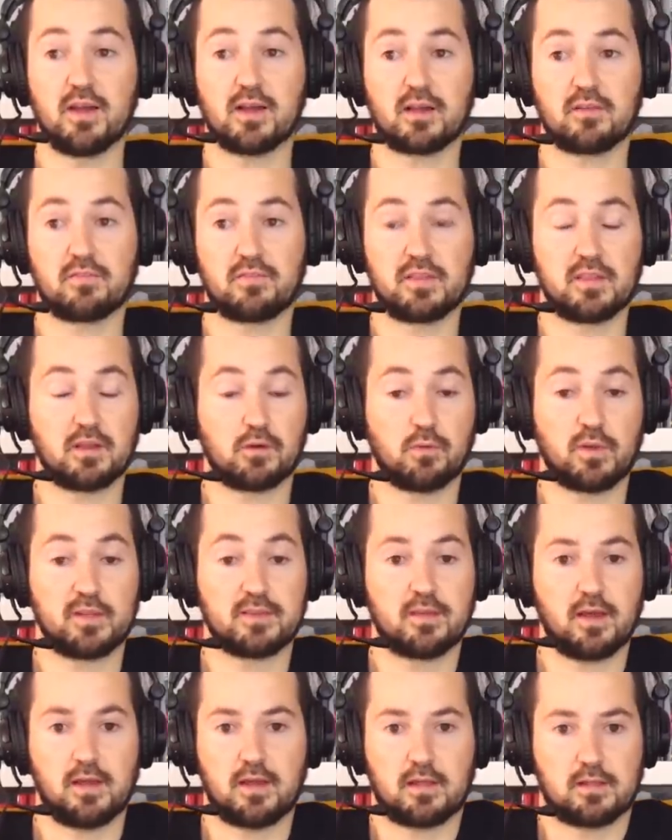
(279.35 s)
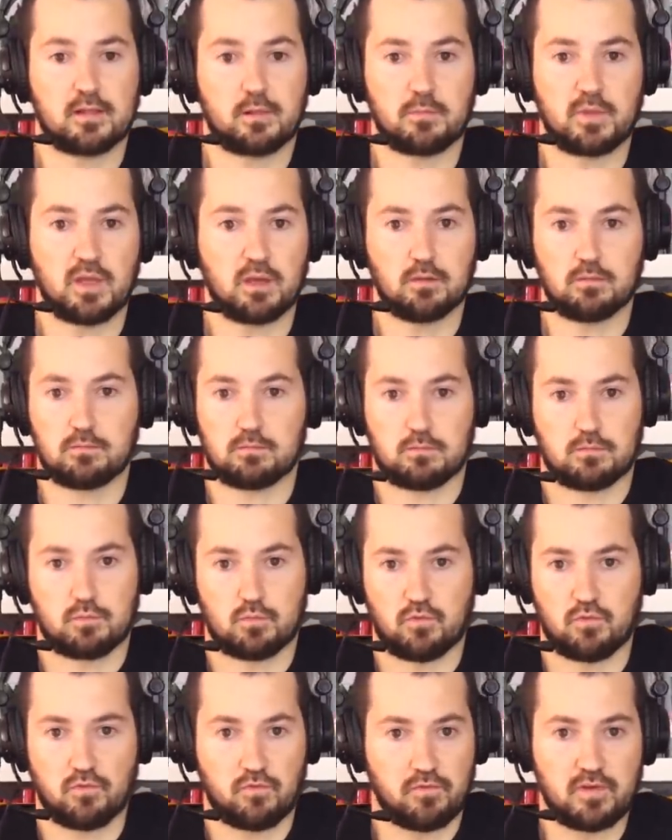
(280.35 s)
que a fin de cuentas era también
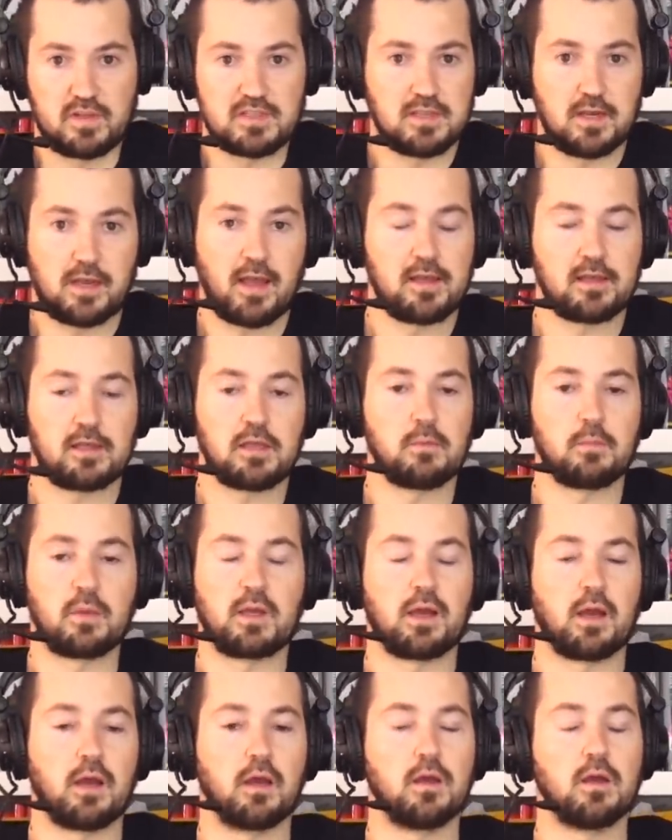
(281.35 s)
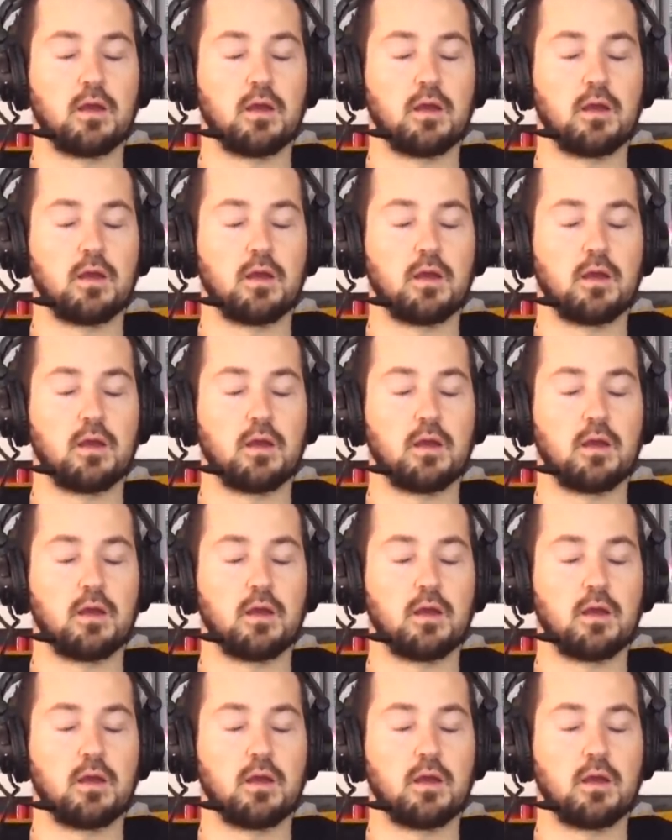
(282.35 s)
física y química.